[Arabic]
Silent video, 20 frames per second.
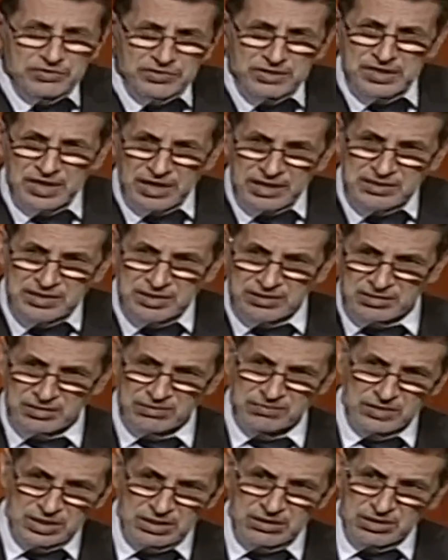في الدراسات
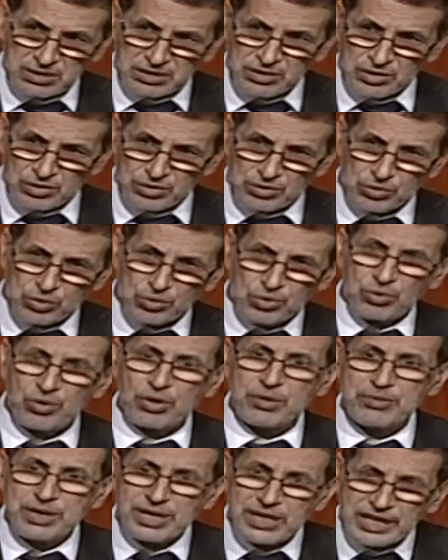
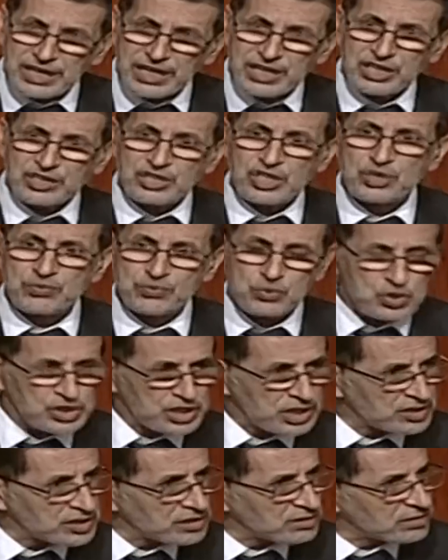وكل مره كنكتشفوا
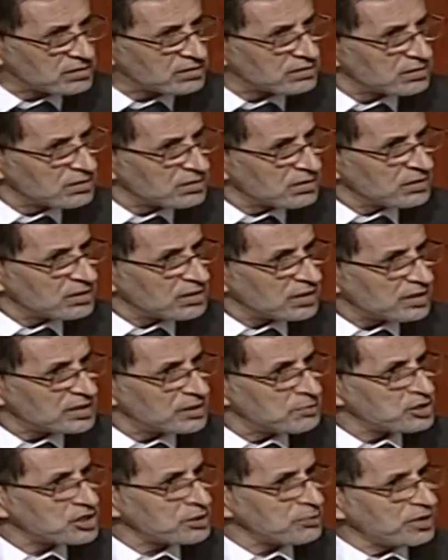الجديد
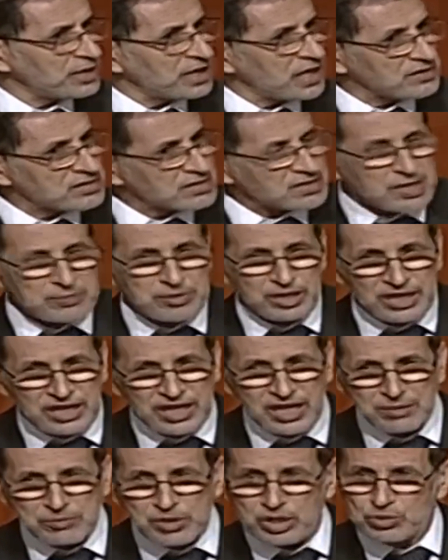هذا ماشي معناه
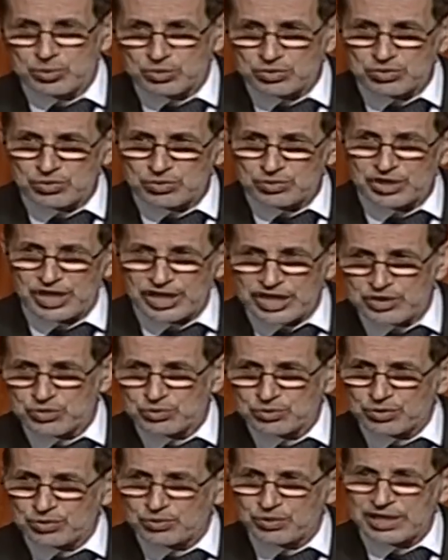السابقين لم يدرسوا
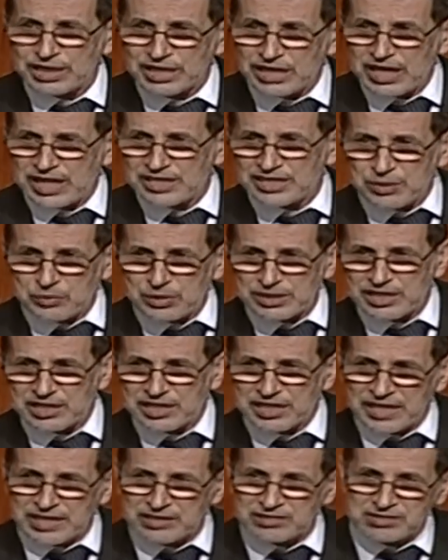درسوا ولكن الادوات
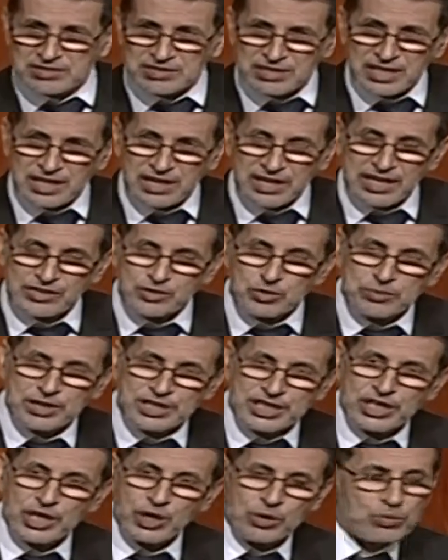اللي كانت لا
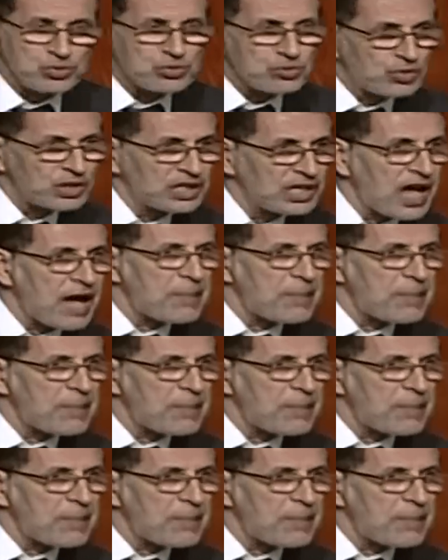تمكن الوصول الى